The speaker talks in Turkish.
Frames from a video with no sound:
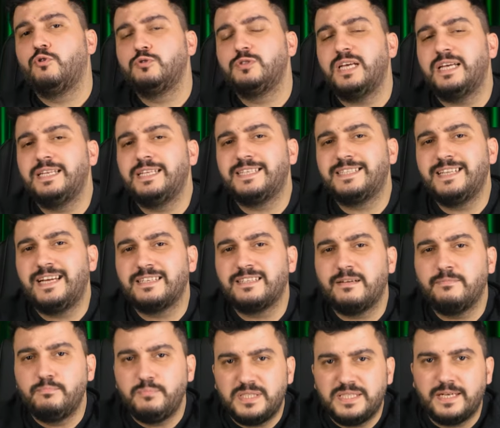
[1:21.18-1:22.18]

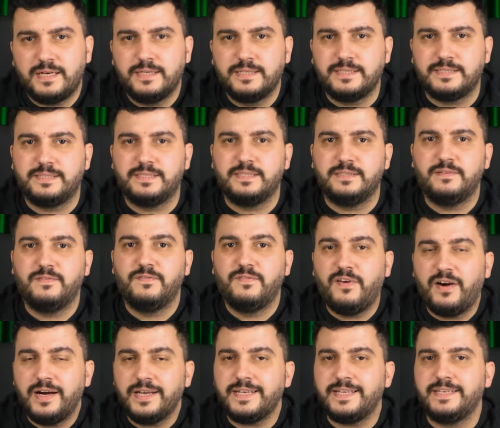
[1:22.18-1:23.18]
özelliklerden bir tanesi
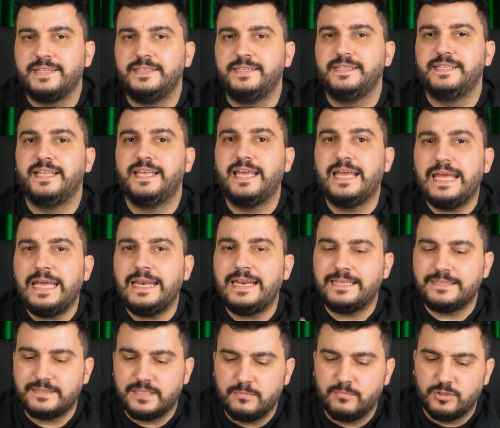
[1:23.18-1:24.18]
farenin
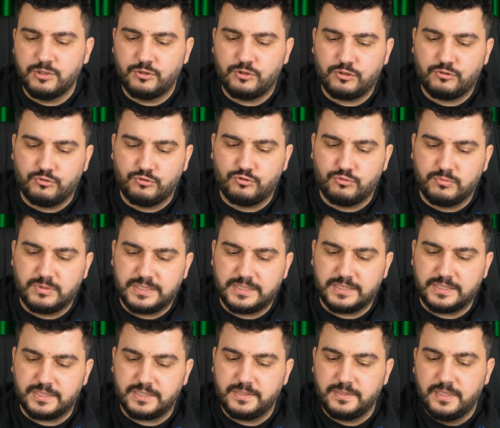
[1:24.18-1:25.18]
ele tam olarak
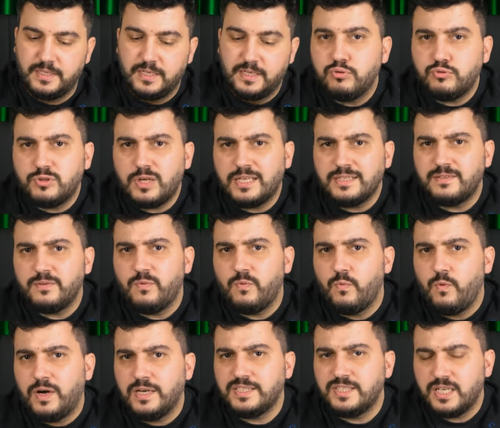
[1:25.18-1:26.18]
oturmasıdır. Pusat
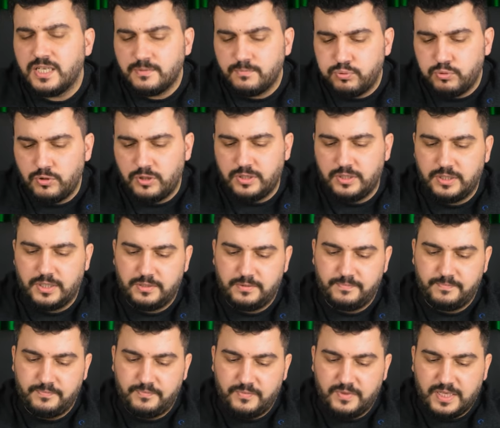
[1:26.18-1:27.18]
OneShot Pro'ya
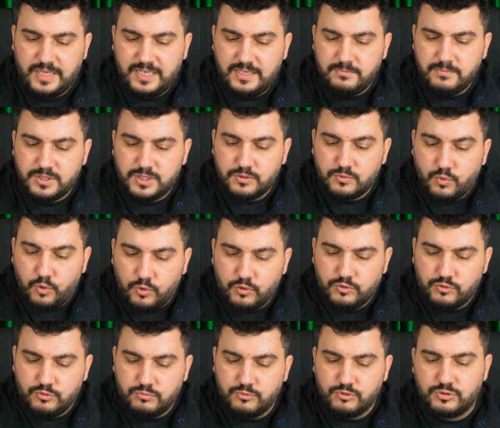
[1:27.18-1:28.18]
elimizi
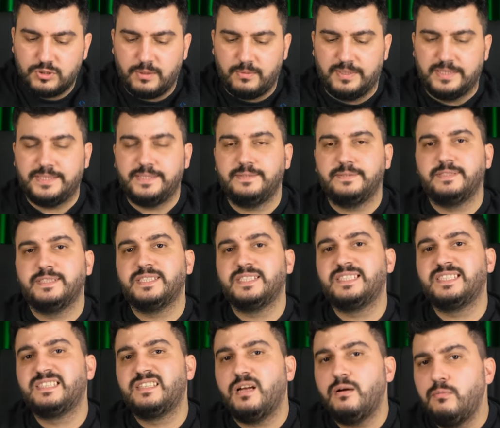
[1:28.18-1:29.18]
koyduğumuz zaman
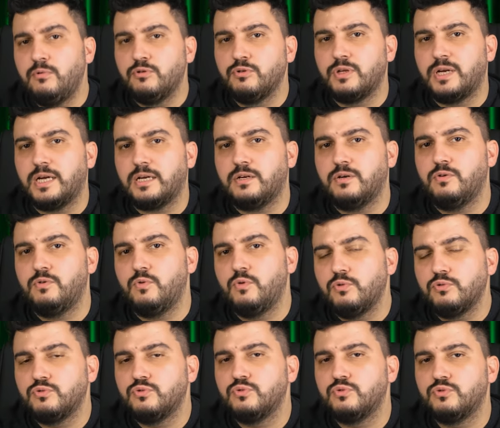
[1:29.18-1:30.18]
tam olarak
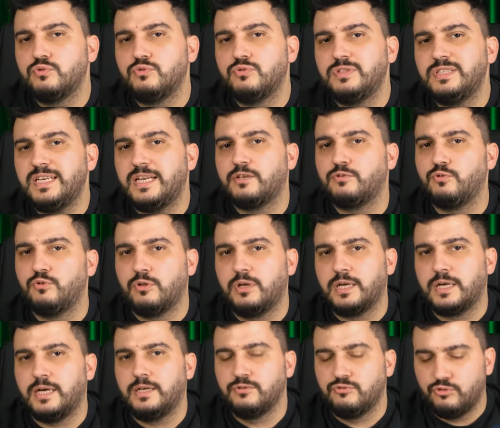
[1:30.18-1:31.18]
oturduğunu direkt
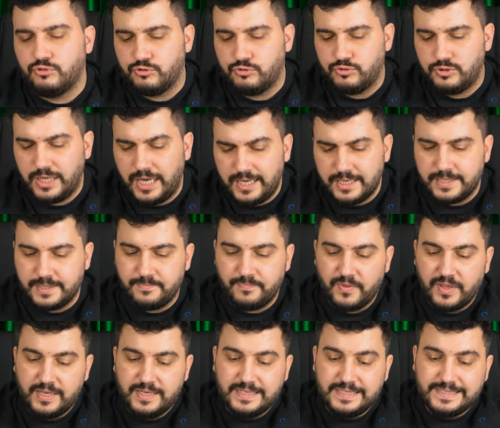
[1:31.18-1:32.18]
olarak anlıyoruz. Yani
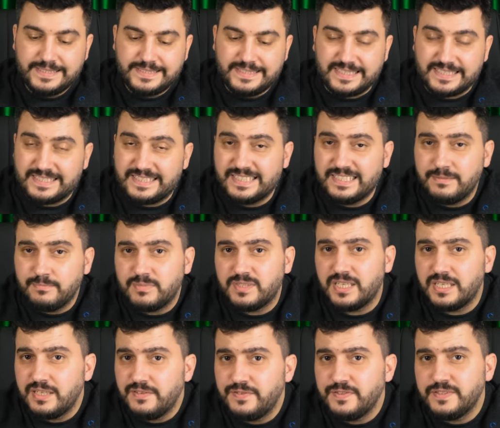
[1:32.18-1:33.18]
tasarım
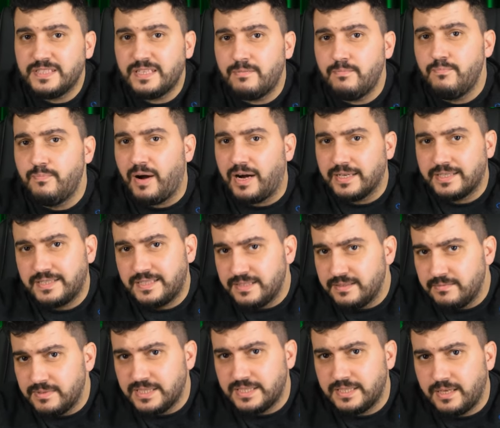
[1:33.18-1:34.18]
tarafından
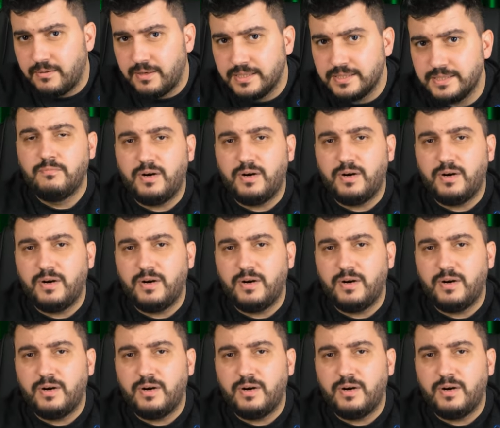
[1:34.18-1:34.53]
baktığımız zaman